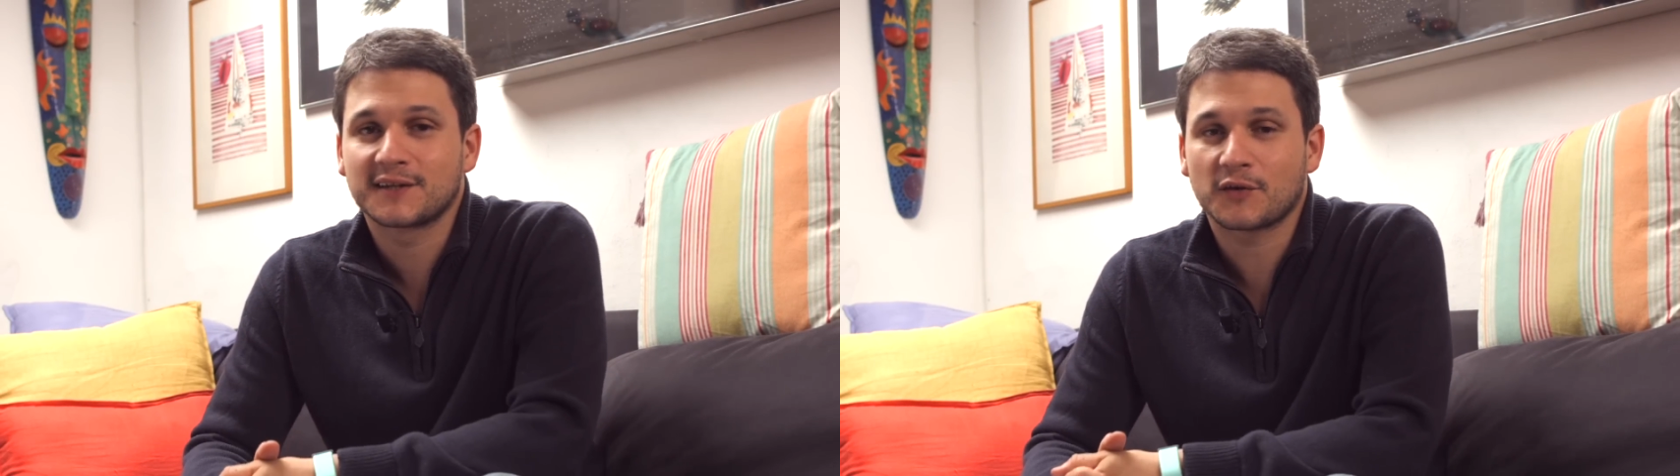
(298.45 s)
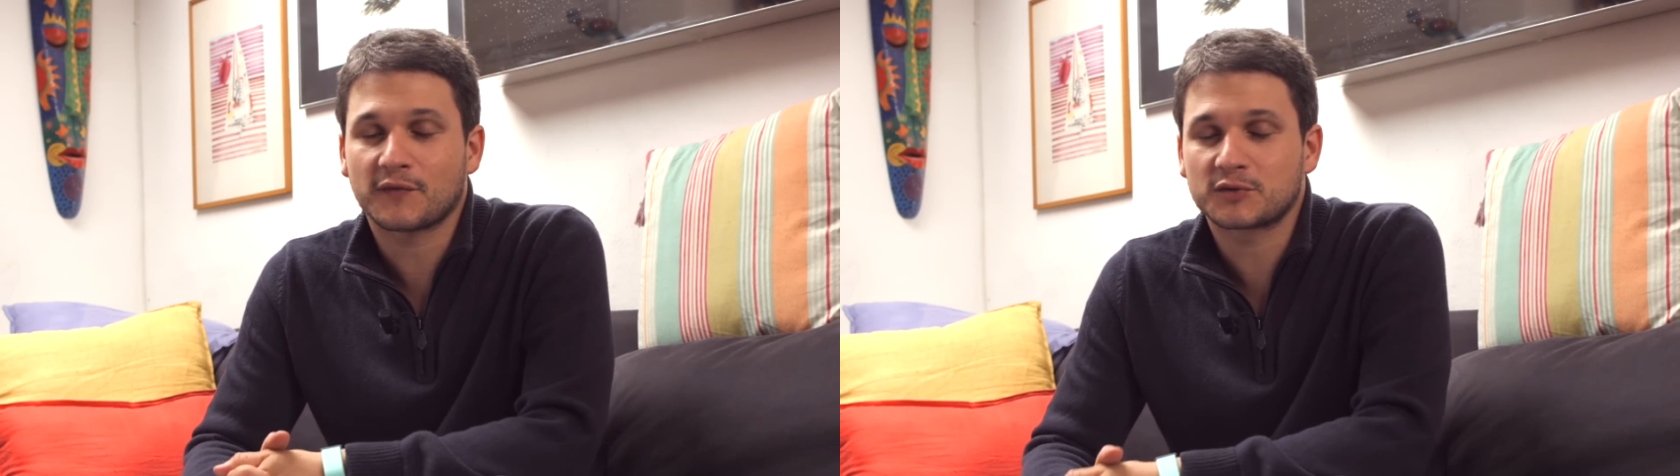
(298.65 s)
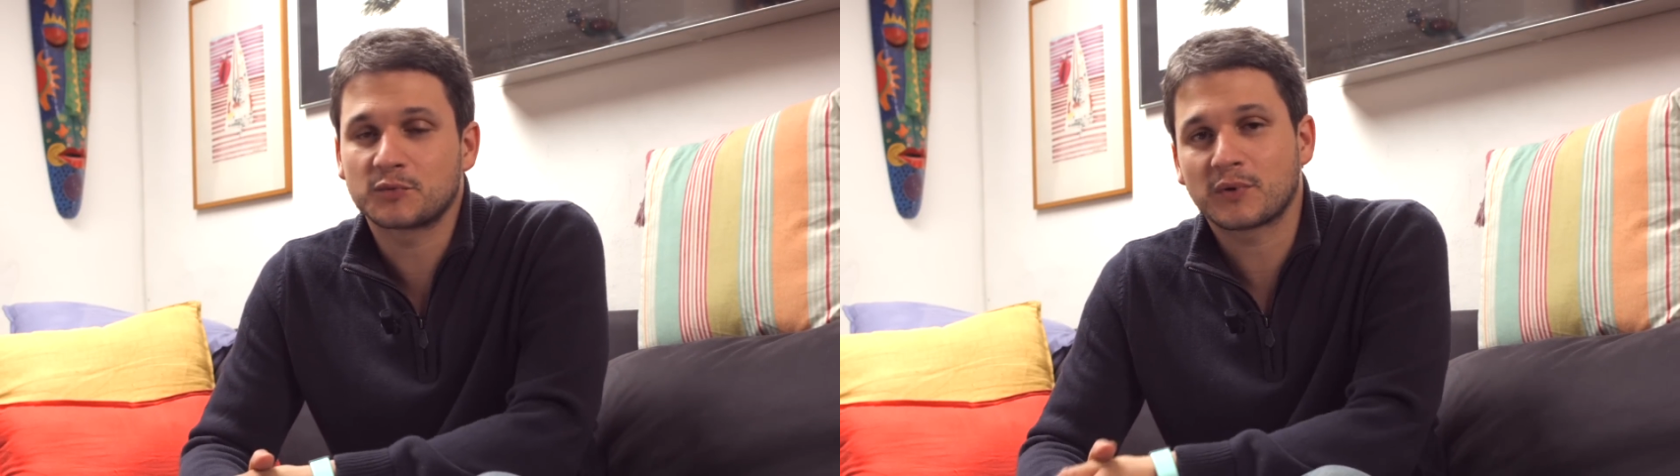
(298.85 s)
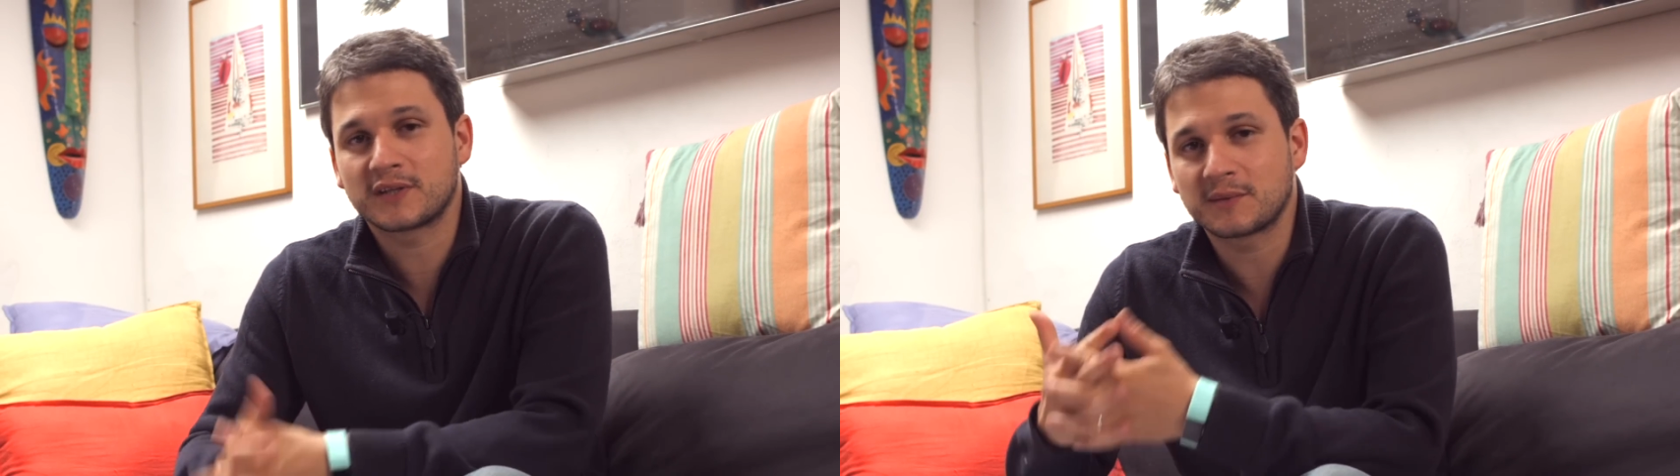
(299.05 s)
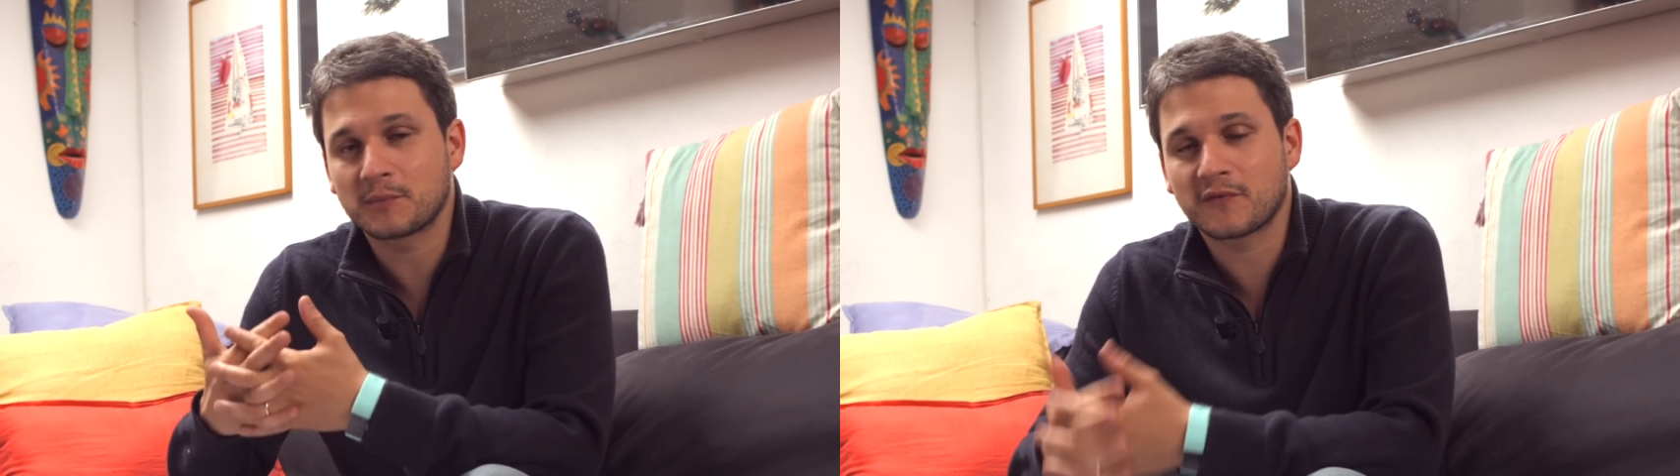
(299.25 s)
che ho fatto un po'
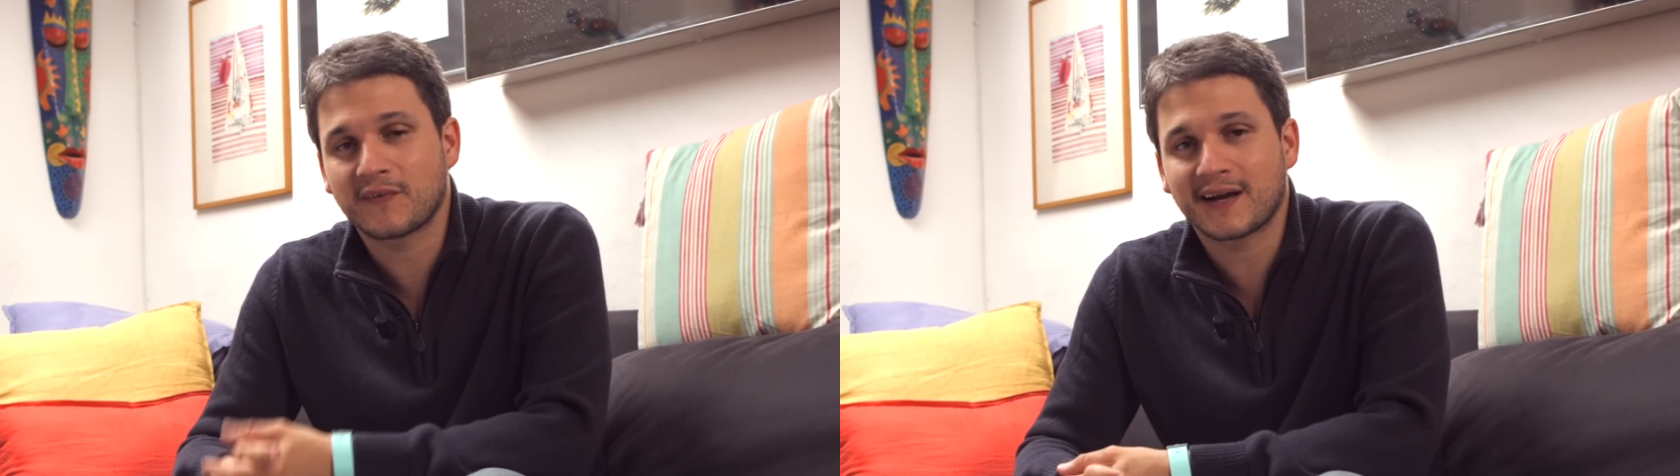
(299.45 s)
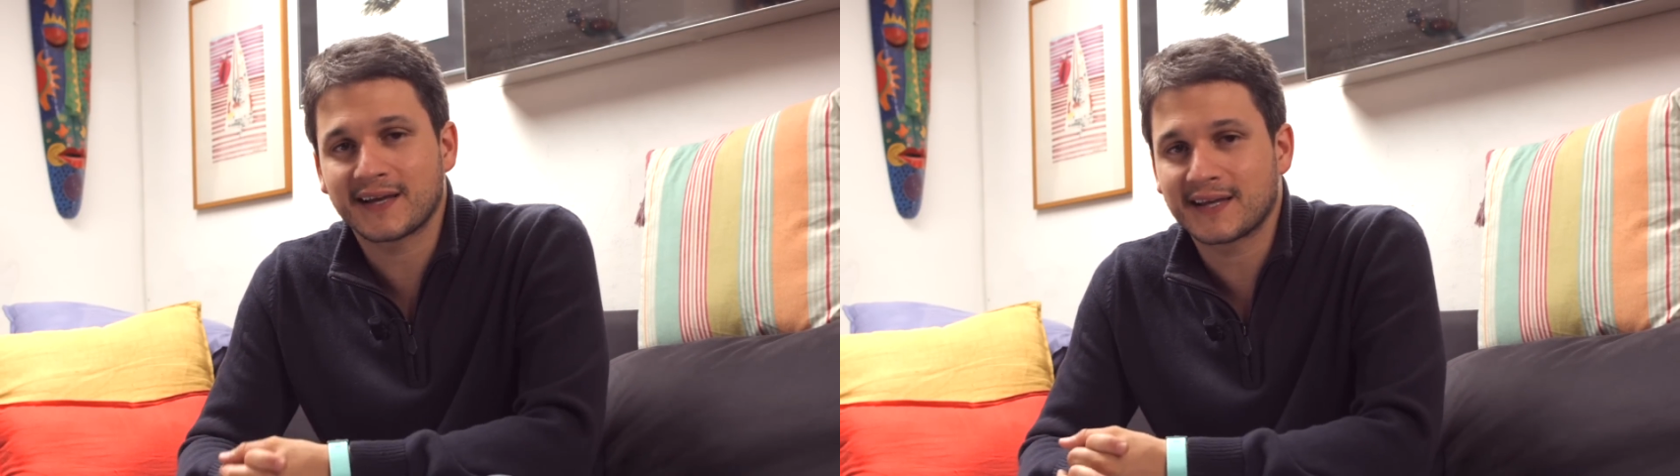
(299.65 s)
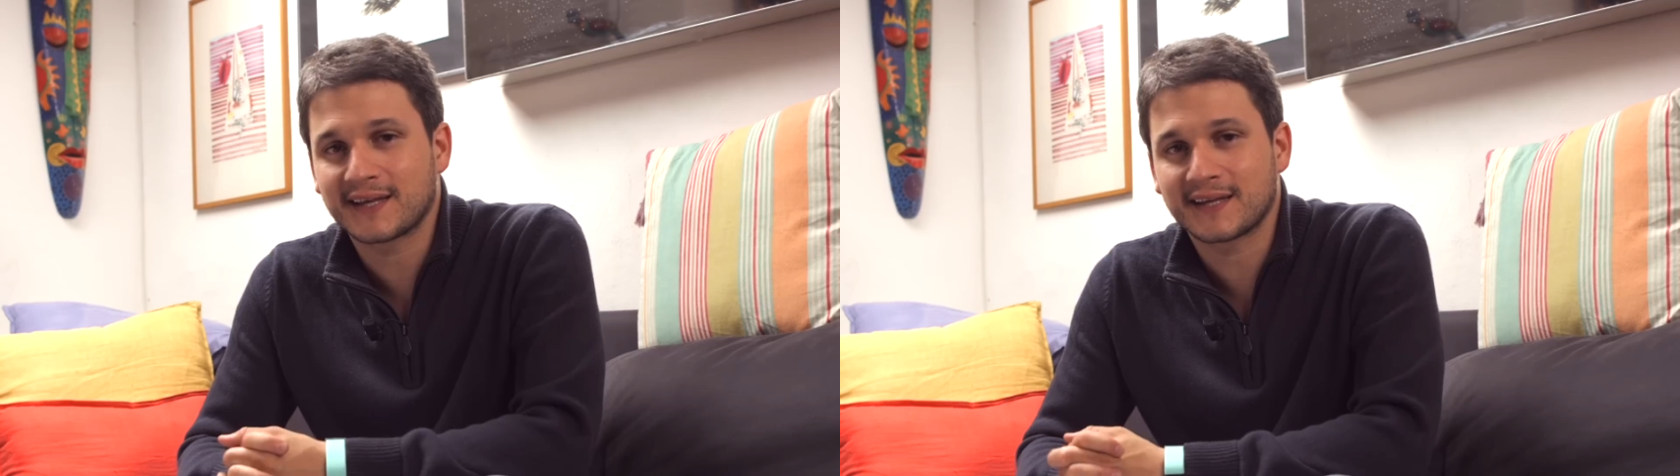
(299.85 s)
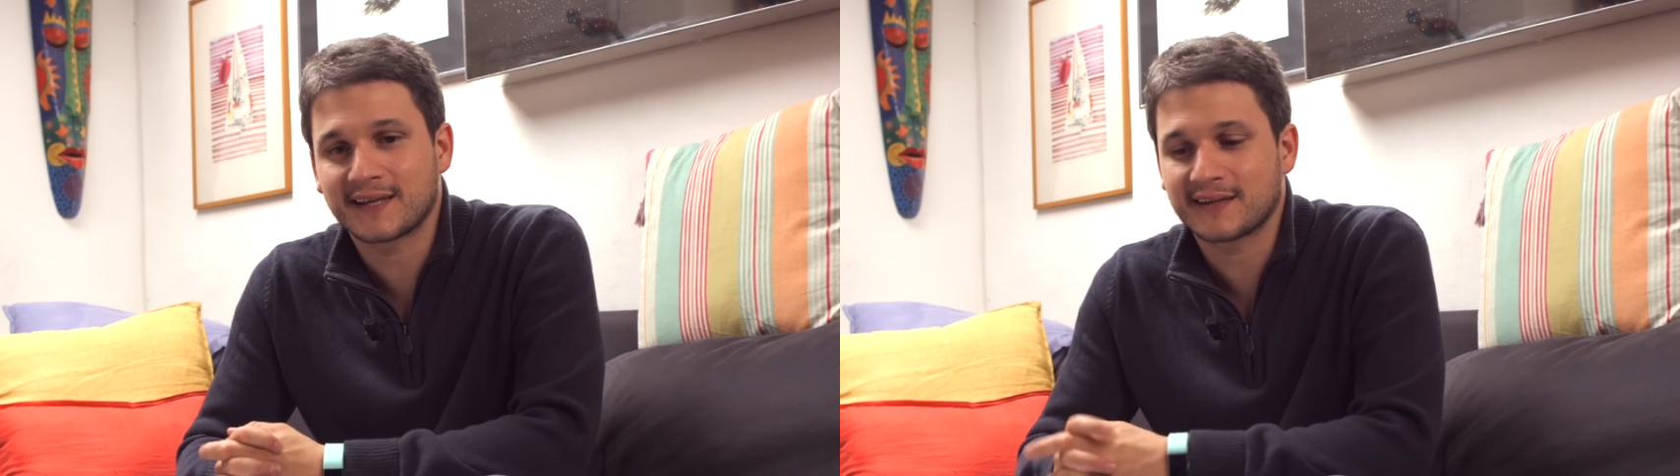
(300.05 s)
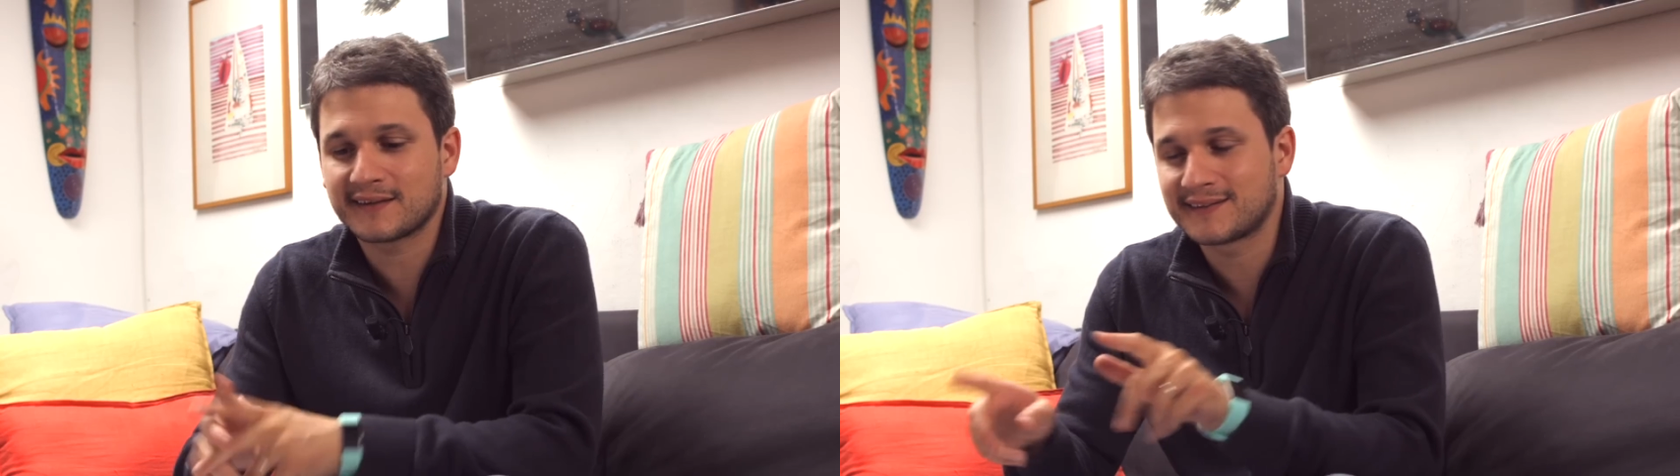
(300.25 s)
di tempo fa e